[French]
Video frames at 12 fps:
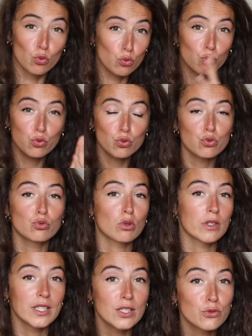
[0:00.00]
donc
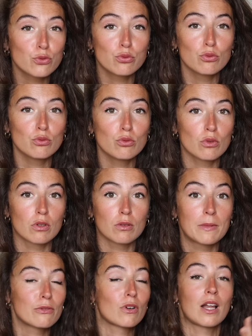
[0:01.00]
toujours issue
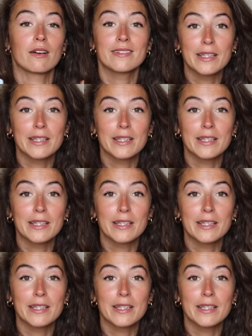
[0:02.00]
euh, bah voilà,